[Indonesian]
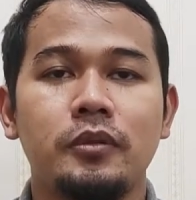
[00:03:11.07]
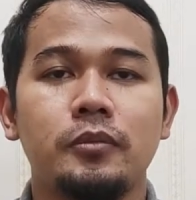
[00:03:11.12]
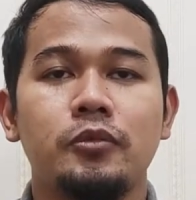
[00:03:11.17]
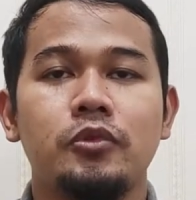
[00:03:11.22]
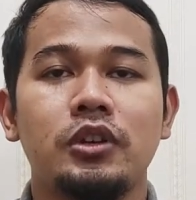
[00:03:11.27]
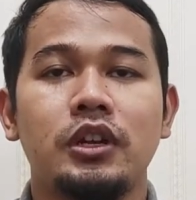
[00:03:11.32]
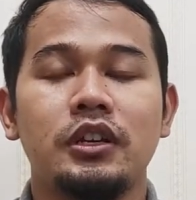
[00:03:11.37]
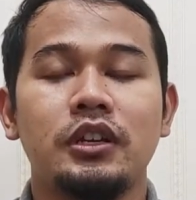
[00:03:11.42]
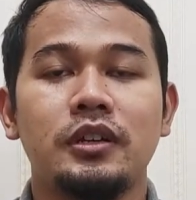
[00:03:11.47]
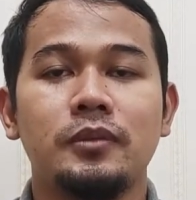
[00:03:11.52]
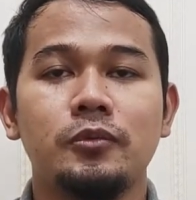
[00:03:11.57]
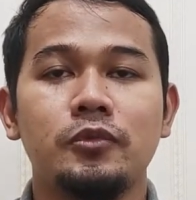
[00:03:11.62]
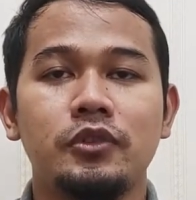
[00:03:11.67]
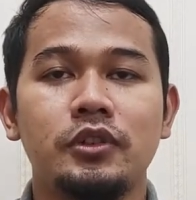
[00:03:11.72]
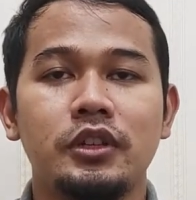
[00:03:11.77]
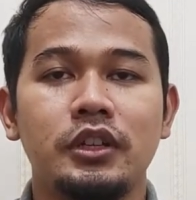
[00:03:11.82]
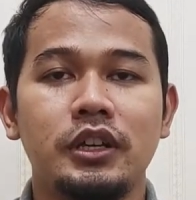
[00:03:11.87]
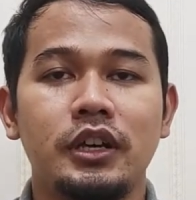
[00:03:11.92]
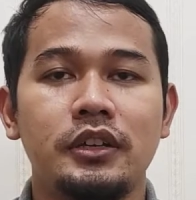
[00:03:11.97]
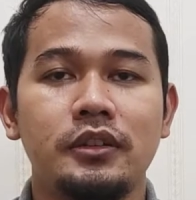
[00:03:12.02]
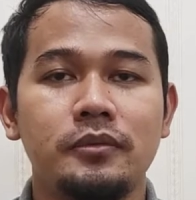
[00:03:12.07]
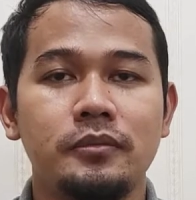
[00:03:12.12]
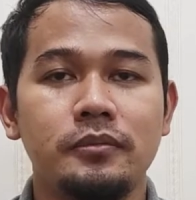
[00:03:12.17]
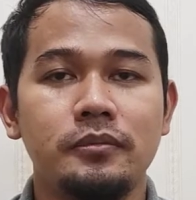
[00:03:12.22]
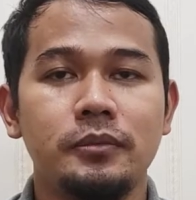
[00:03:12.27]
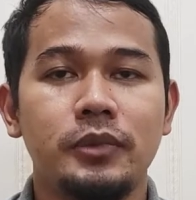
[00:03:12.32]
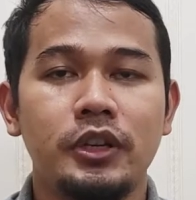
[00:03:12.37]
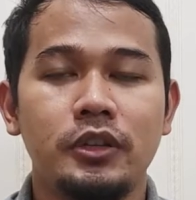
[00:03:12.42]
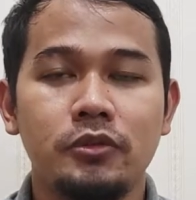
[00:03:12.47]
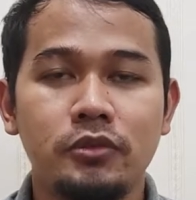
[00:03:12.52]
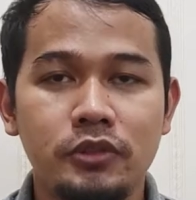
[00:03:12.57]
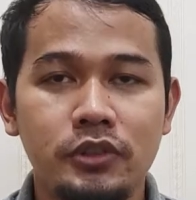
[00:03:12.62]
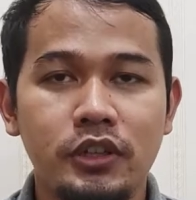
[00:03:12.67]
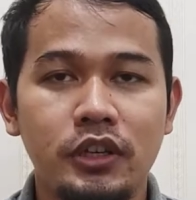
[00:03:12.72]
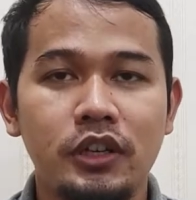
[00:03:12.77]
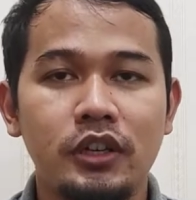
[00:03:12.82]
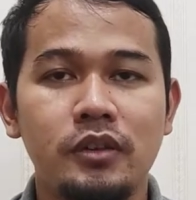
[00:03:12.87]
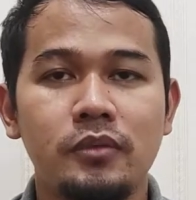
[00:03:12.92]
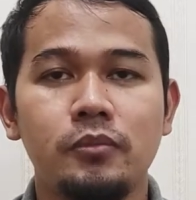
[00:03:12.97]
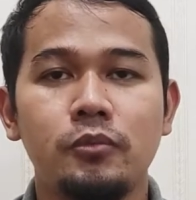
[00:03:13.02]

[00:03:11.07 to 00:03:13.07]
Bulan kemudian berikutnya,